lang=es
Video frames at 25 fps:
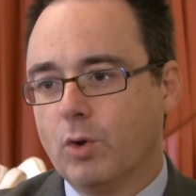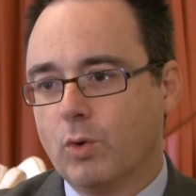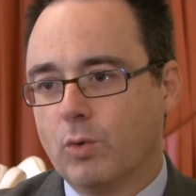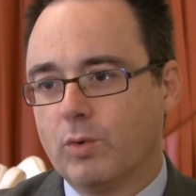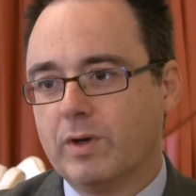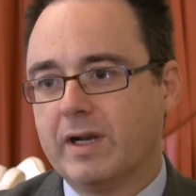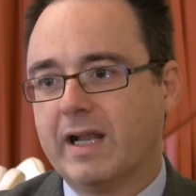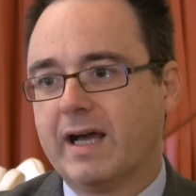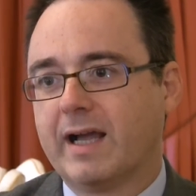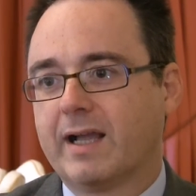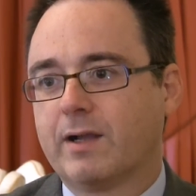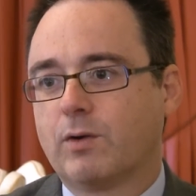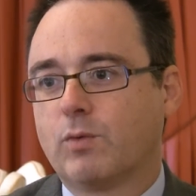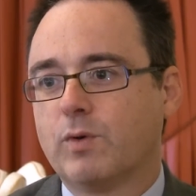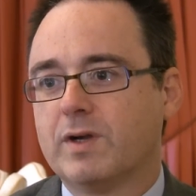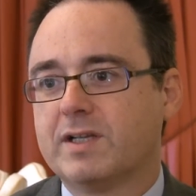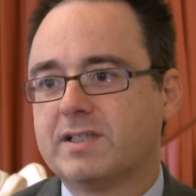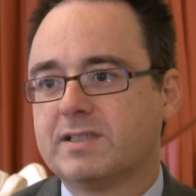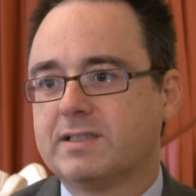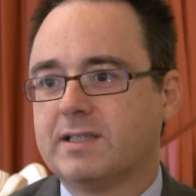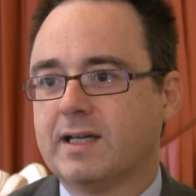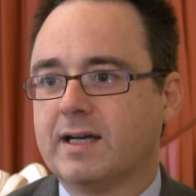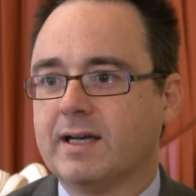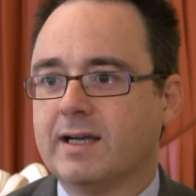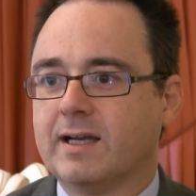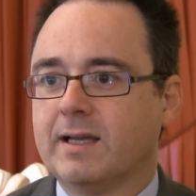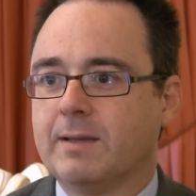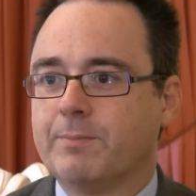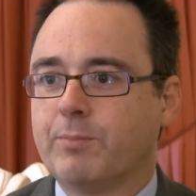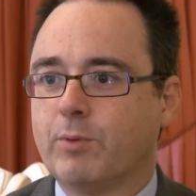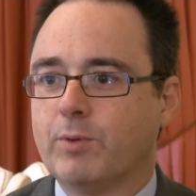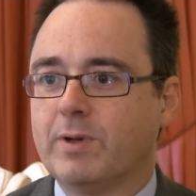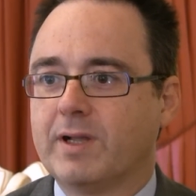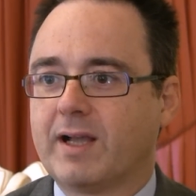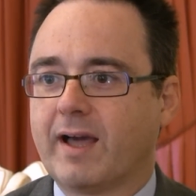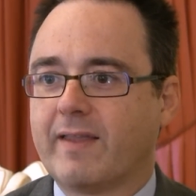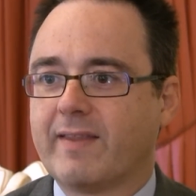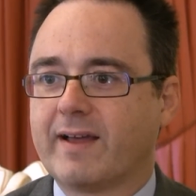Una encuesta eh,
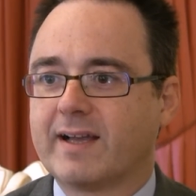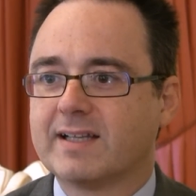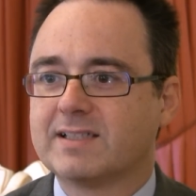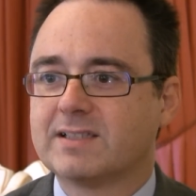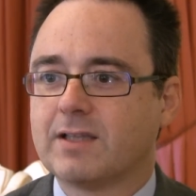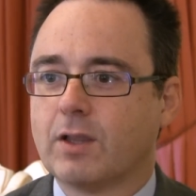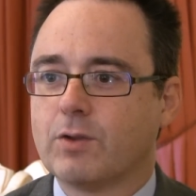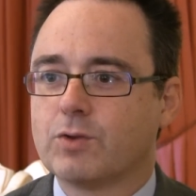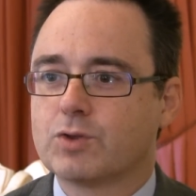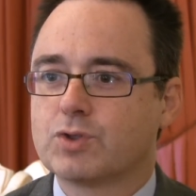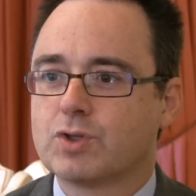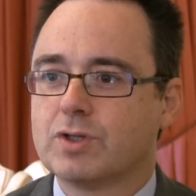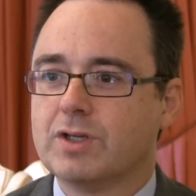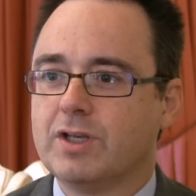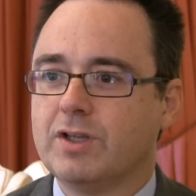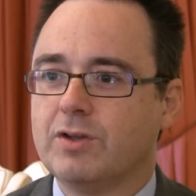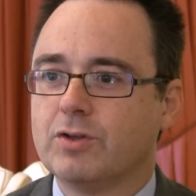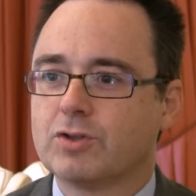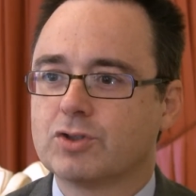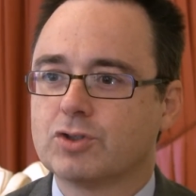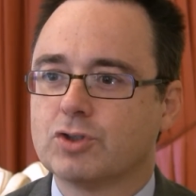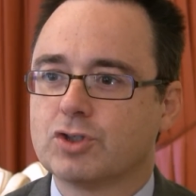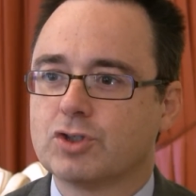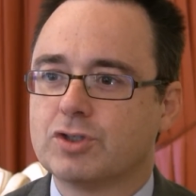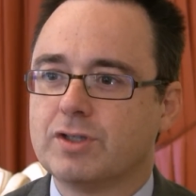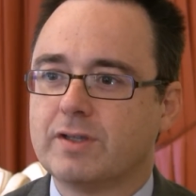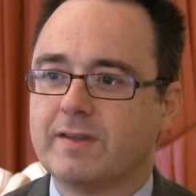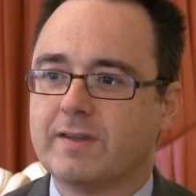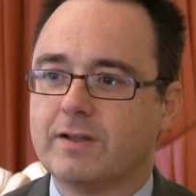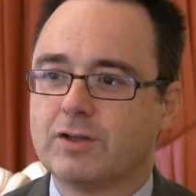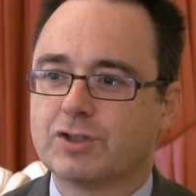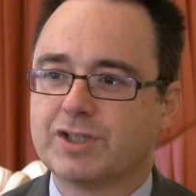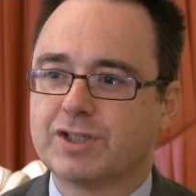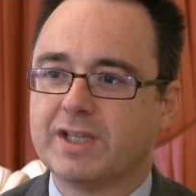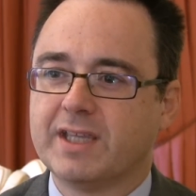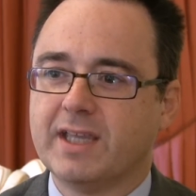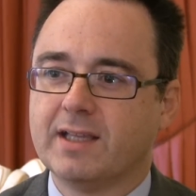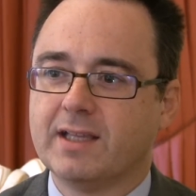publicada en Estados Unidos nos dice
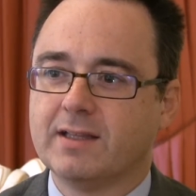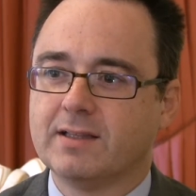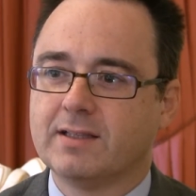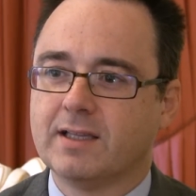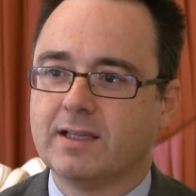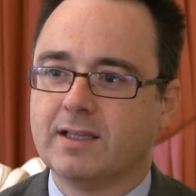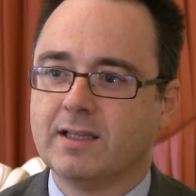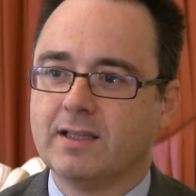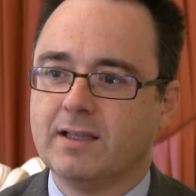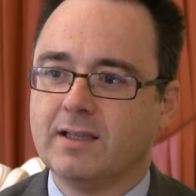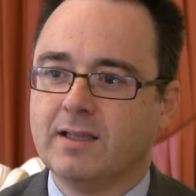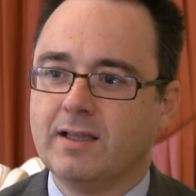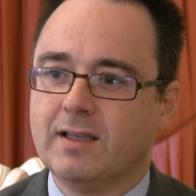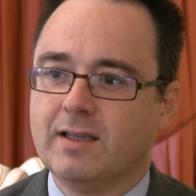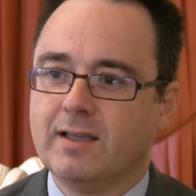lo siguiente,